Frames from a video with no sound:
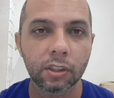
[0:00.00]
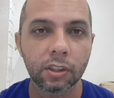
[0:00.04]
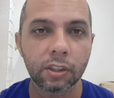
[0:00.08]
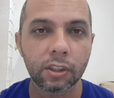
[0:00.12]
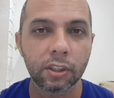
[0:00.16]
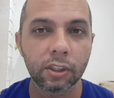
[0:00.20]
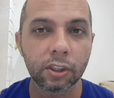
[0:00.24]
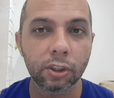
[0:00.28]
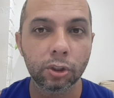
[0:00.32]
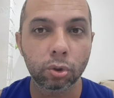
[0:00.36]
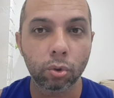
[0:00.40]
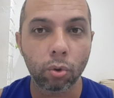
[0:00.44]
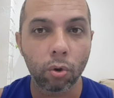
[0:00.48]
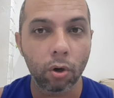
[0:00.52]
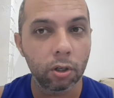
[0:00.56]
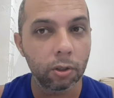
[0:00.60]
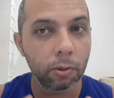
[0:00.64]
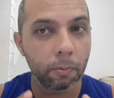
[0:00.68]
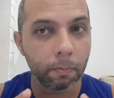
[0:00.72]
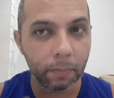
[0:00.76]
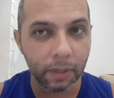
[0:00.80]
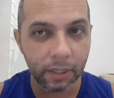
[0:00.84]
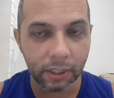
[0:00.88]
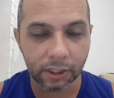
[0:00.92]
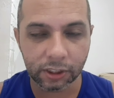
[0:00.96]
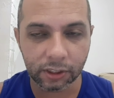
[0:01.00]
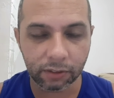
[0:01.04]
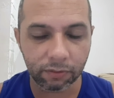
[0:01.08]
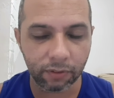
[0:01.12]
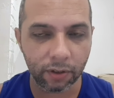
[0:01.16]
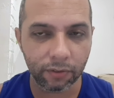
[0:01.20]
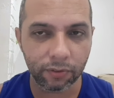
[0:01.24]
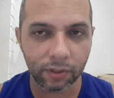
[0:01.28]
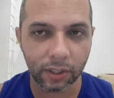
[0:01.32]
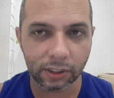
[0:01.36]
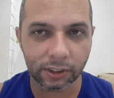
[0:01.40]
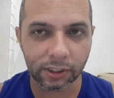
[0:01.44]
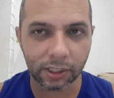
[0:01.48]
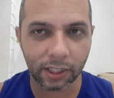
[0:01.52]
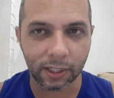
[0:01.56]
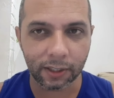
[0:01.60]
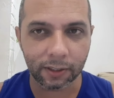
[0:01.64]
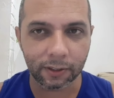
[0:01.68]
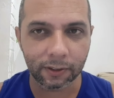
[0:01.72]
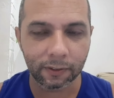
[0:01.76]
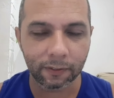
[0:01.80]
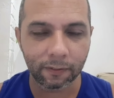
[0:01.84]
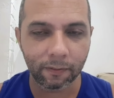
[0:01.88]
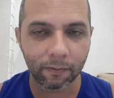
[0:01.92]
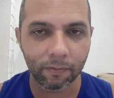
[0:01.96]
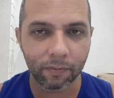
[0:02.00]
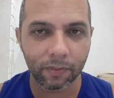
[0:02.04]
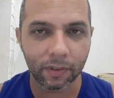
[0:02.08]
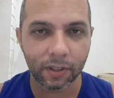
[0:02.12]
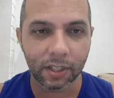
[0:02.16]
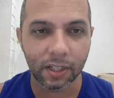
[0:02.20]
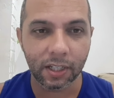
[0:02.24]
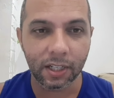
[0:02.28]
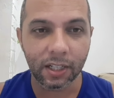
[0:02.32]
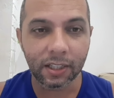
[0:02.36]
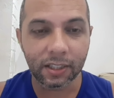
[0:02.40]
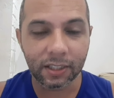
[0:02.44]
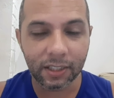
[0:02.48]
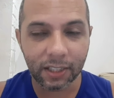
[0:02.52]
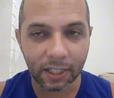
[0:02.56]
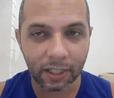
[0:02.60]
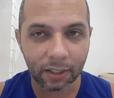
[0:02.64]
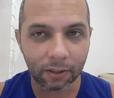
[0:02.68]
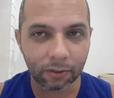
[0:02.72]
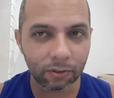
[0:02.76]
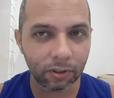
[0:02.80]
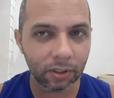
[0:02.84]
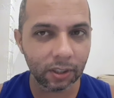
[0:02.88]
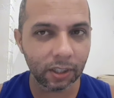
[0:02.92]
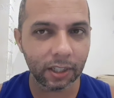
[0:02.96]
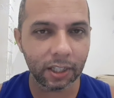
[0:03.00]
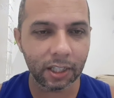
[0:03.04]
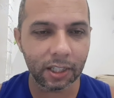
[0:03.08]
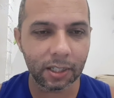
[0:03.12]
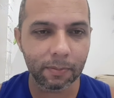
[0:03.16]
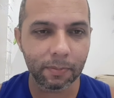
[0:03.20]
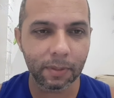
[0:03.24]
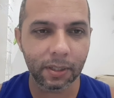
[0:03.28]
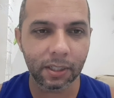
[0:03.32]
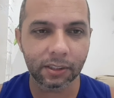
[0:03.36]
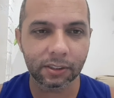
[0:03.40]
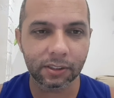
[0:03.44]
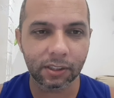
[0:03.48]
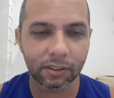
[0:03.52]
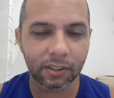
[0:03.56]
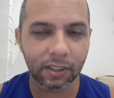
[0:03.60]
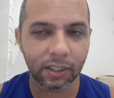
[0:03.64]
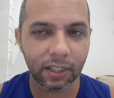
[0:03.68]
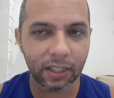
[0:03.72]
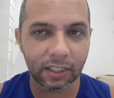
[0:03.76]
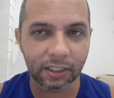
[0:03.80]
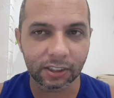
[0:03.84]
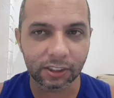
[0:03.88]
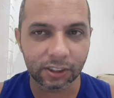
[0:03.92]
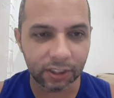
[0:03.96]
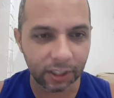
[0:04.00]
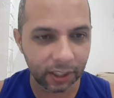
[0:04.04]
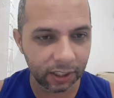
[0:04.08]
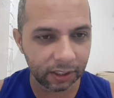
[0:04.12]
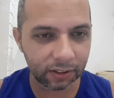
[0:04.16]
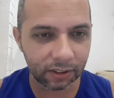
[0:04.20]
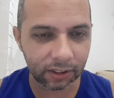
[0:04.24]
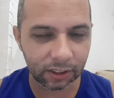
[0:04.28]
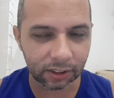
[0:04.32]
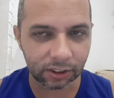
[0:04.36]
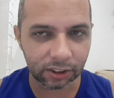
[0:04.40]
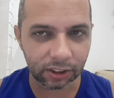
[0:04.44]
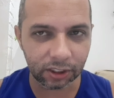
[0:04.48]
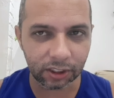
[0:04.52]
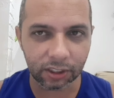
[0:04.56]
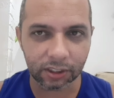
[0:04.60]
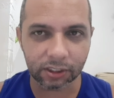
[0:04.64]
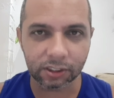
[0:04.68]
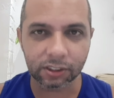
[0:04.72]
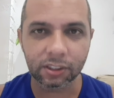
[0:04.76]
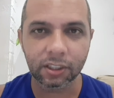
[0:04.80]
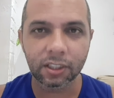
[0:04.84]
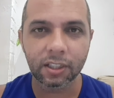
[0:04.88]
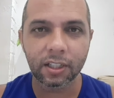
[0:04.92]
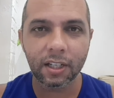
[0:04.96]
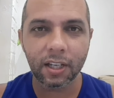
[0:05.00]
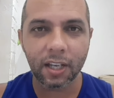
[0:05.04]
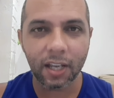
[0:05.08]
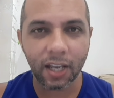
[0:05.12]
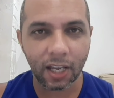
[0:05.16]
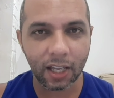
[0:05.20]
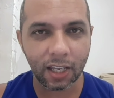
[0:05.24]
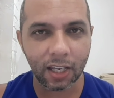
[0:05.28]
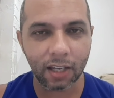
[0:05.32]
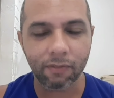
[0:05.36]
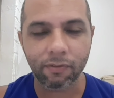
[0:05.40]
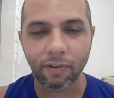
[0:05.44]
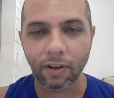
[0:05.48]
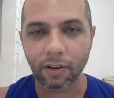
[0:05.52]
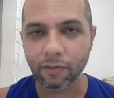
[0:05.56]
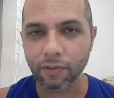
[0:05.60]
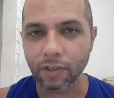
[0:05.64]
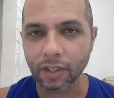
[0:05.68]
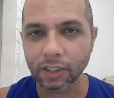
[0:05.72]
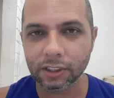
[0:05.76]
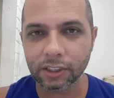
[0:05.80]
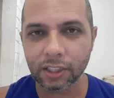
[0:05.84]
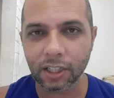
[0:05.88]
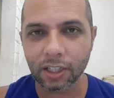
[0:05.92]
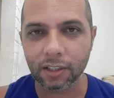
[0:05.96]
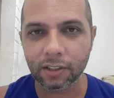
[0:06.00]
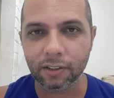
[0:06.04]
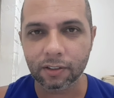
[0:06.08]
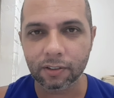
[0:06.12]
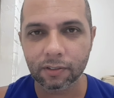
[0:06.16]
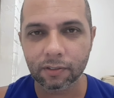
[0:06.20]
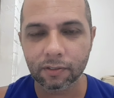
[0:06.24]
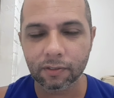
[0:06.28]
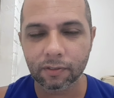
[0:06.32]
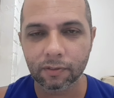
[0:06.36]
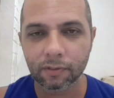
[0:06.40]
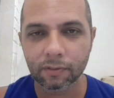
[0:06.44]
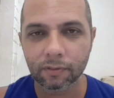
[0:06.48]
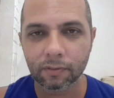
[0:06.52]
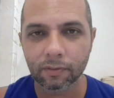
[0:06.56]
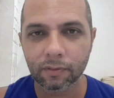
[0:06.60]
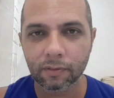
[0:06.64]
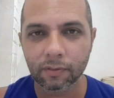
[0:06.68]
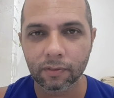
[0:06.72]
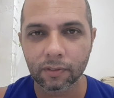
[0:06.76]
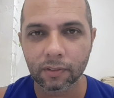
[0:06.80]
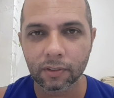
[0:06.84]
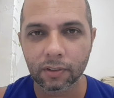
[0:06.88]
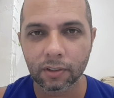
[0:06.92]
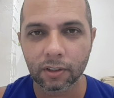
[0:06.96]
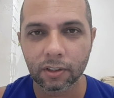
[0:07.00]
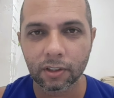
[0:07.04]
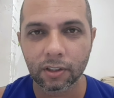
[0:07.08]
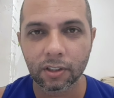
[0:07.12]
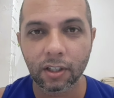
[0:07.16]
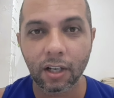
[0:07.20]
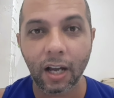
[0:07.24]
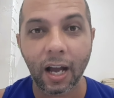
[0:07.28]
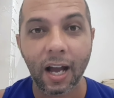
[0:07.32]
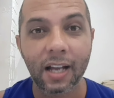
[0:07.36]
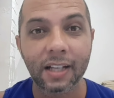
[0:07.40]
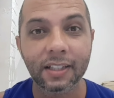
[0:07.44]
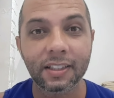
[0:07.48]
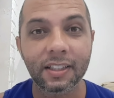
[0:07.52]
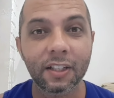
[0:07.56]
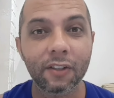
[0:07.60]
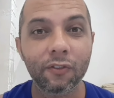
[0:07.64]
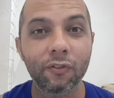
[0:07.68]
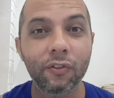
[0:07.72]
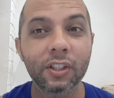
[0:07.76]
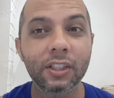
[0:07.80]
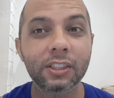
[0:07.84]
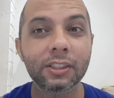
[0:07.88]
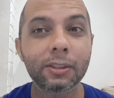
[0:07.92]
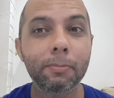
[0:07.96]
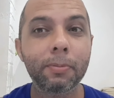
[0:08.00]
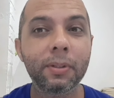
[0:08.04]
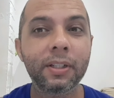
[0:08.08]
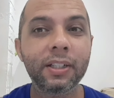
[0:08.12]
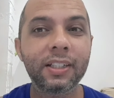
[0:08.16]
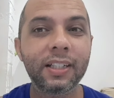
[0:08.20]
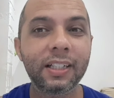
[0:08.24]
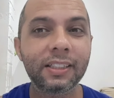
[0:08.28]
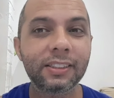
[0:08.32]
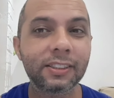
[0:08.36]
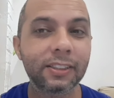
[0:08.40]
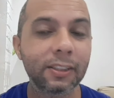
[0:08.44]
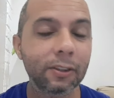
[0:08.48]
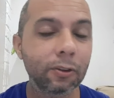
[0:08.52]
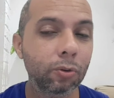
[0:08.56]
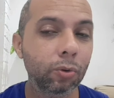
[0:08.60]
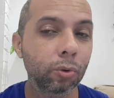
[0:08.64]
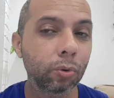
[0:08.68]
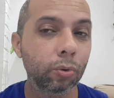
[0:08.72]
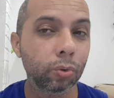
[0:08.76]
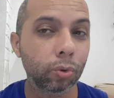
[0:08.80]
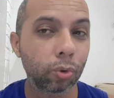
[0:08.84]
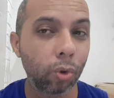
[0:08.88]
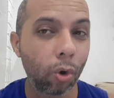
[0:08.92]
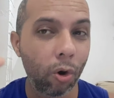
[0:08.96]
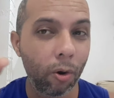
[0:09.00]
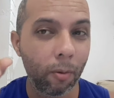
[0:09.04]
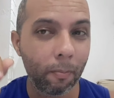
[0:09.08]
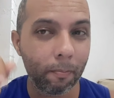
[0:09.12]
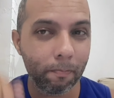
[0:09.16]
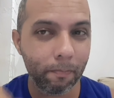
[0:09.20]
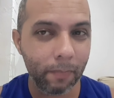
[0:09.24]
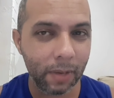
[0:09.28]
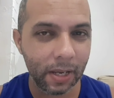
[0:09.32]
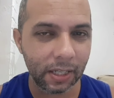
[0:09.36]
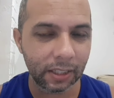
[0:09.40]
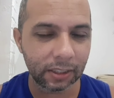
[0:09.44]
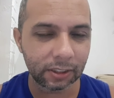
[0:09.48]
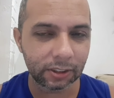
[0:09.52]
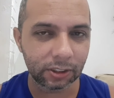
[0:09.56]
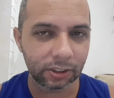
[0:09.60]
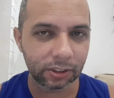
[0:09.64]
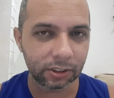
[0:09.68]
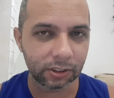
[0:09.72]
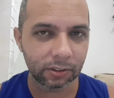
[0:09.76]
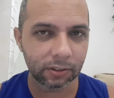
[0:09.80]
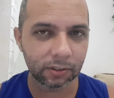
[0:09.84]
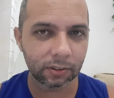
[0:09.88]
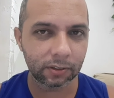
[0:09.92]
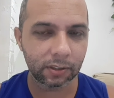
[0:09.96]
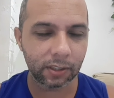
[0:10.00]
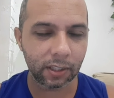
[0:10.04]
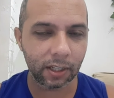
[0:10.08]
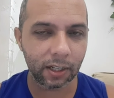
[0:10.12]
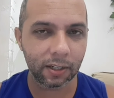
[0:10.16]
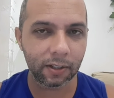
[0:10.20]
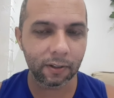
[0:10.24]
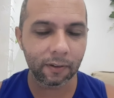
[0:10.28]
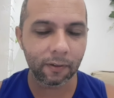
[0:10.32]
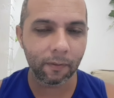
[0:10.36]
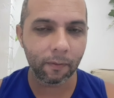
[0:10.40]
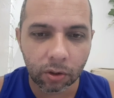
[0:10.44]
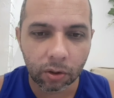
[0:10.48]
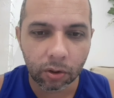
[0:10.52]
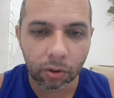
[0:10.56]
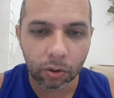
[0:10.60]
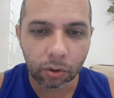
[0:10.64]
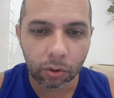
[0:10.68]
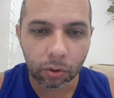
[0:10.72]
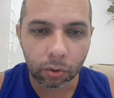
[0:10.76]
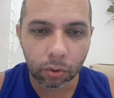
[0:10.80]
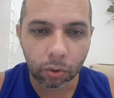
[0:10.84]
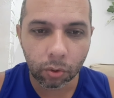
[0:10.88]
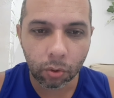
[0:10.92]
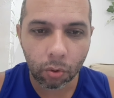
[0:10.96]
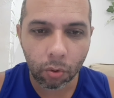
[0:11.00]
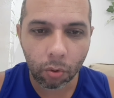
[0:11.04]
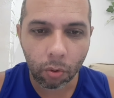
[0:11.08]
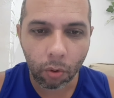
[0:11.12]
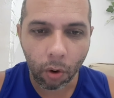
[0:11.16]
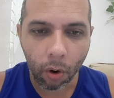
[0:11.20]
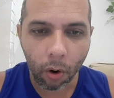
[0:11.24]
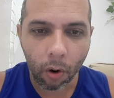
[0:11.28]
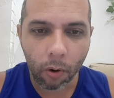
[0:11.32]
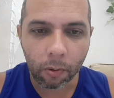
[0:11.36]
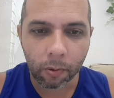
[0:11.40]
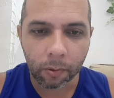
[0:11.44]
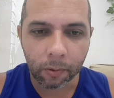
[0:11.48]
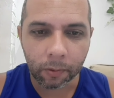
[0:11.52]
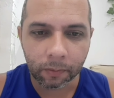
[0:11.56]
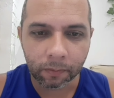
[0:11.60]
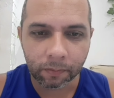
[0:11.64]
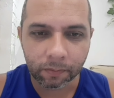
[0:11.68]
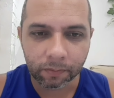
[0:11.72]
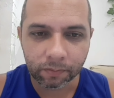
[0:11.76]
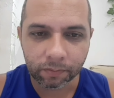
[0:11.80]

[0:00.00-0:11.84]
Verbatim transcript: e escolhe o mês que vai viajar. E dentro daquele mês, dentro daqueles 30 dias, ela vai viajar. Aí tem a flexibilidade dentro do mês, tá? No UOL,